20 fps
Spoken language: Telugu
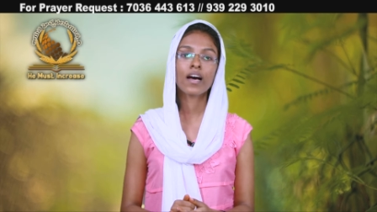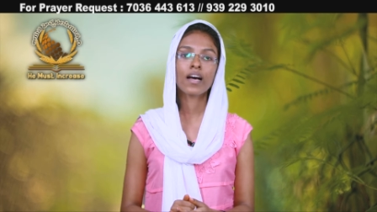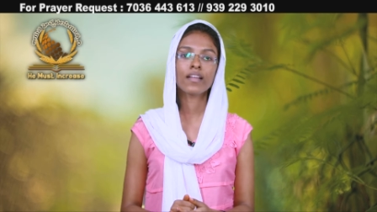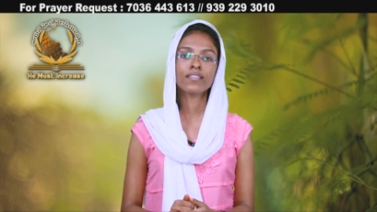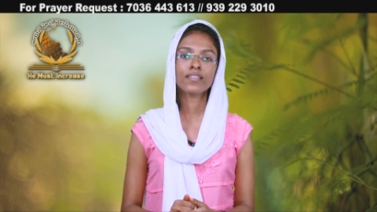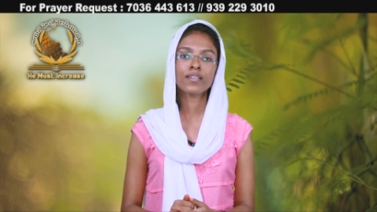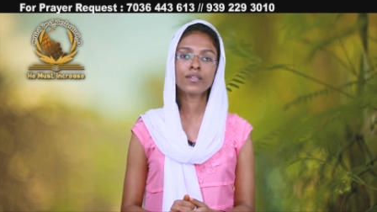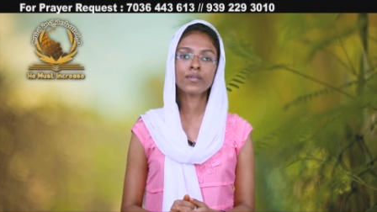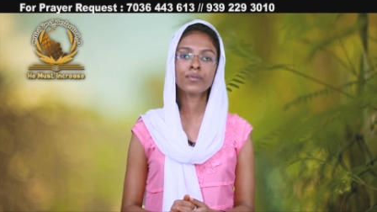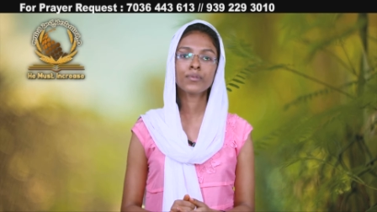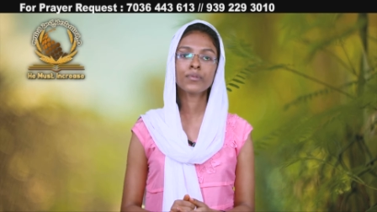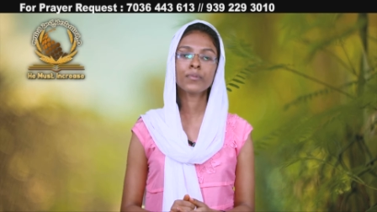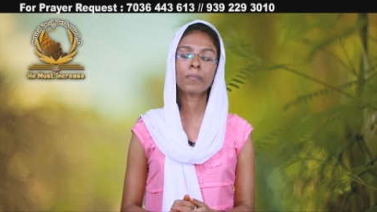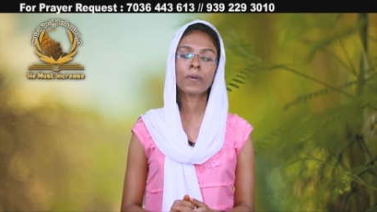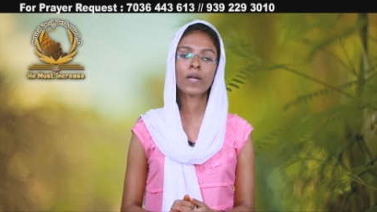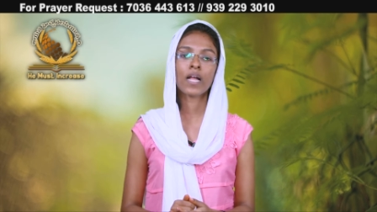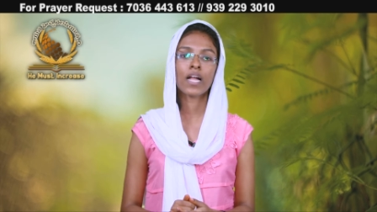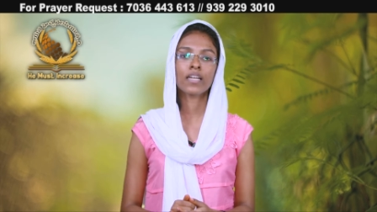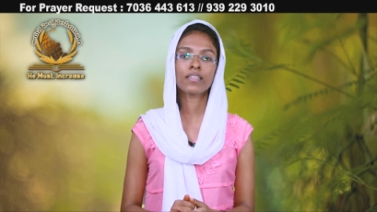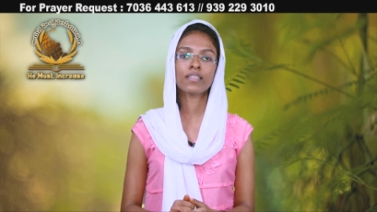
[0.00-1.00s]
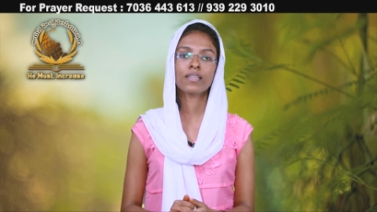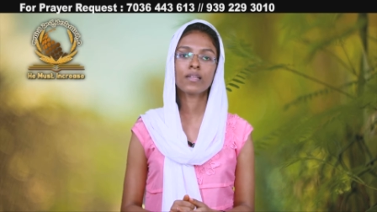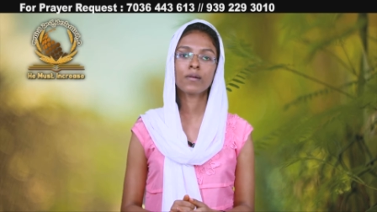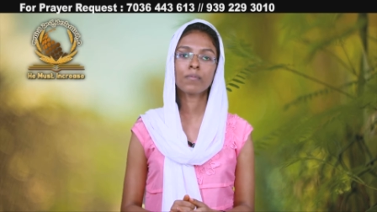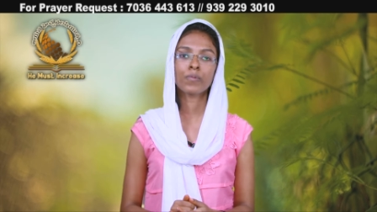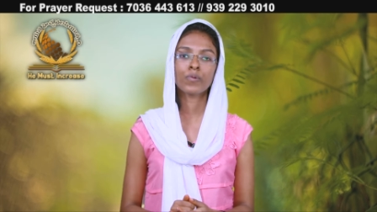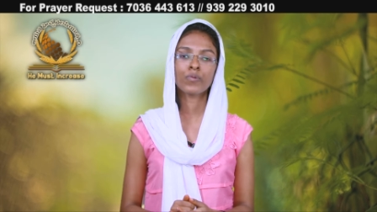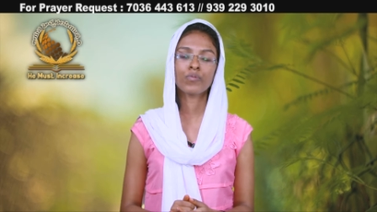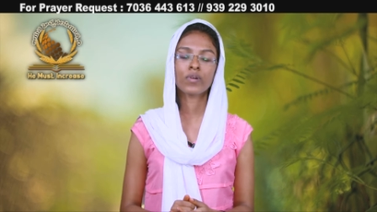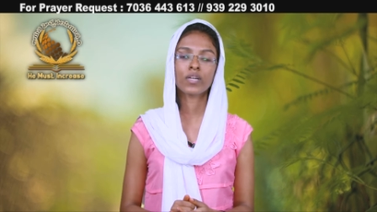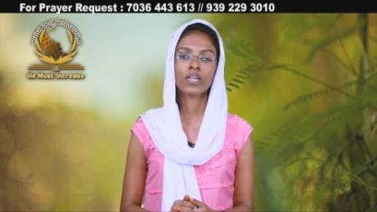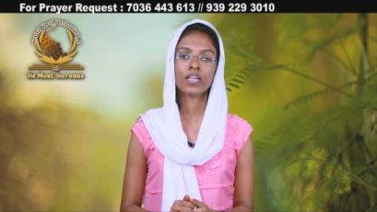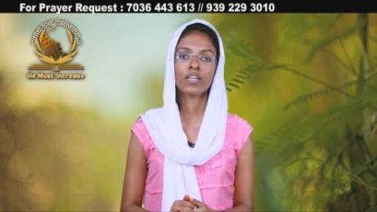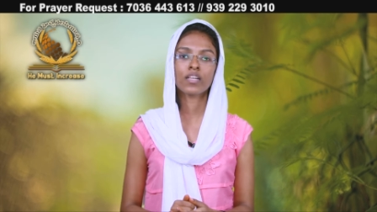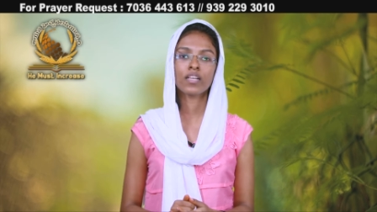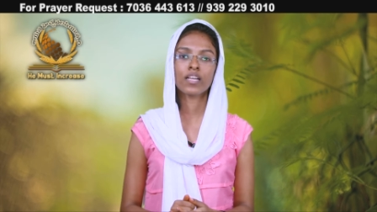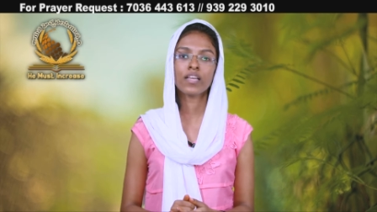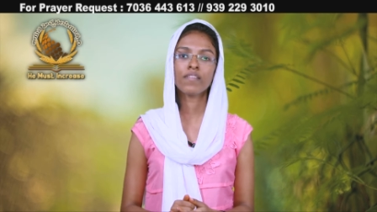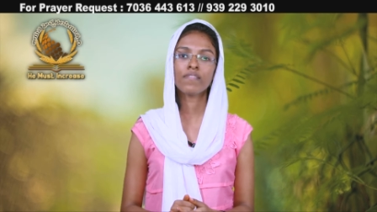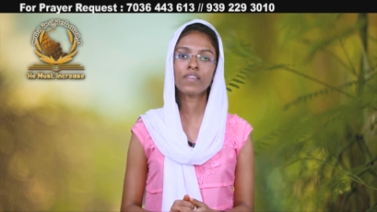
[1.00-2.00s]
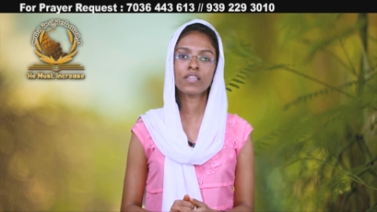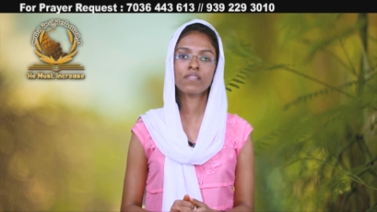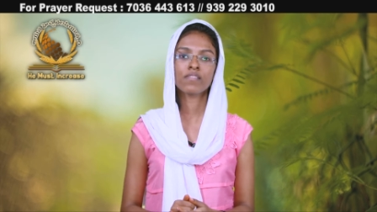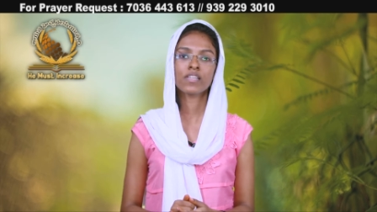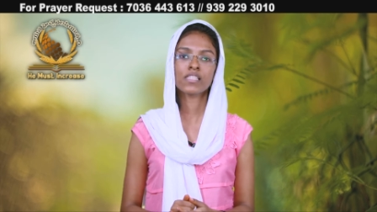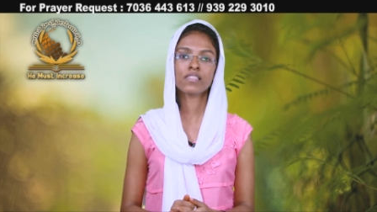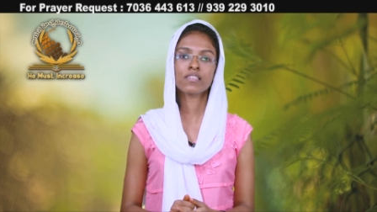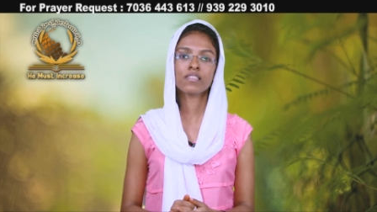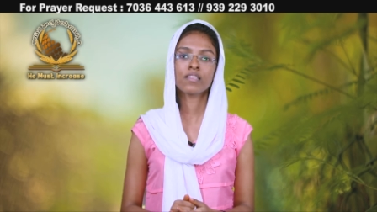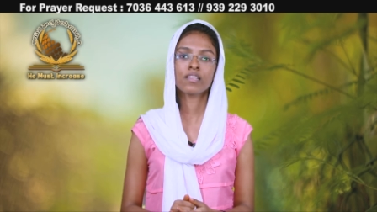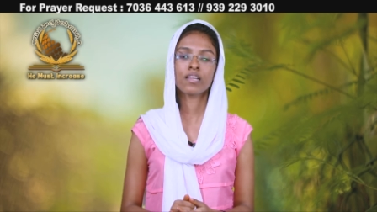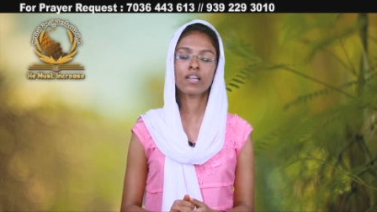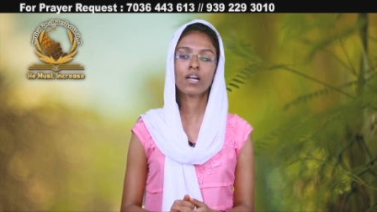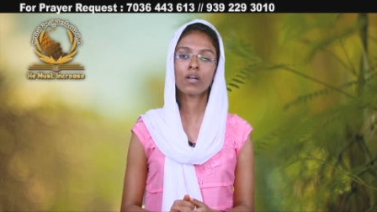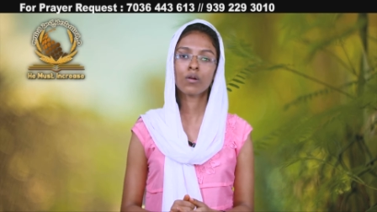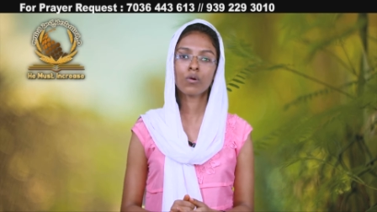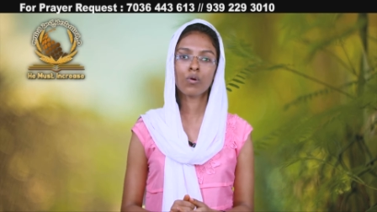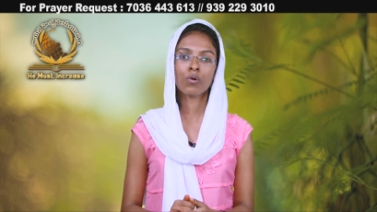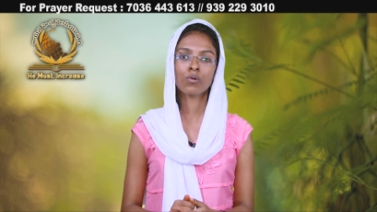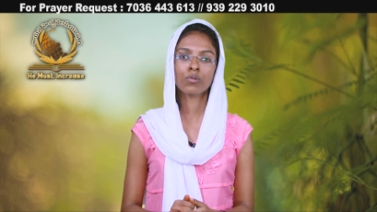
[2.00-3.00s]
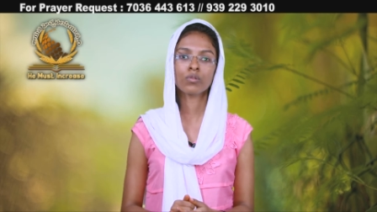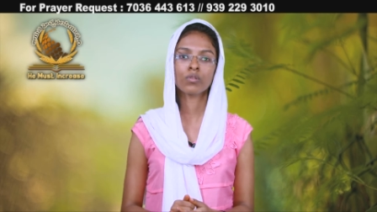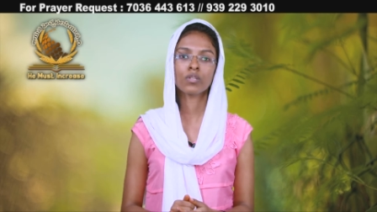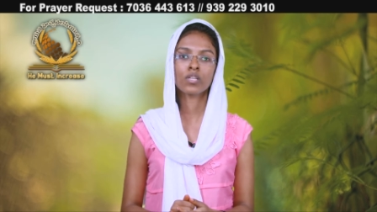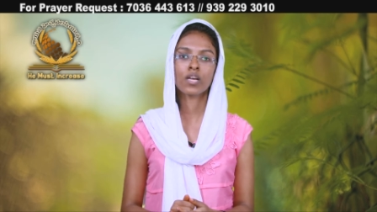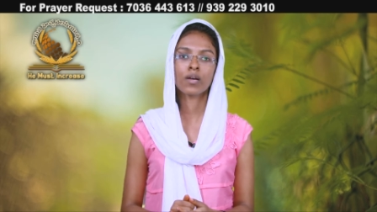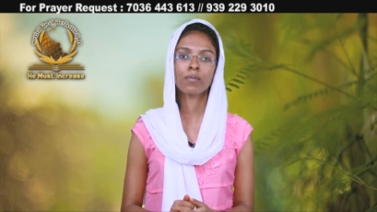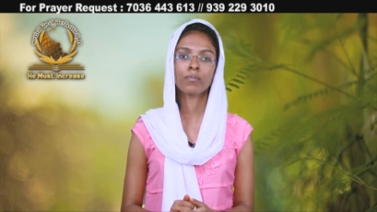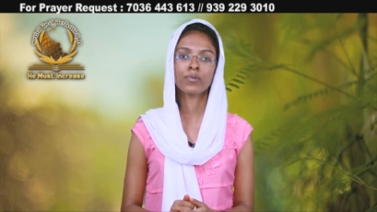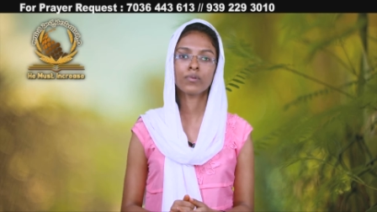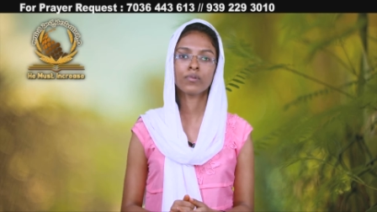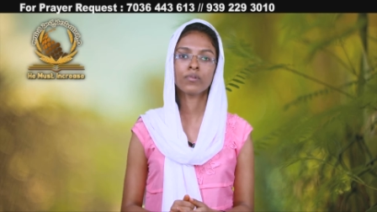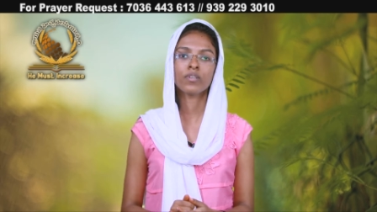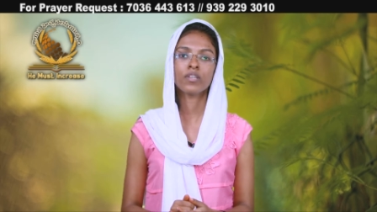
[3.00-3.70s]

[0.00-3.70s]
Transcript: అందరూ ప్రార్థనాపూర్వకంగా వినవలసిందిగా కోరుతున్నాము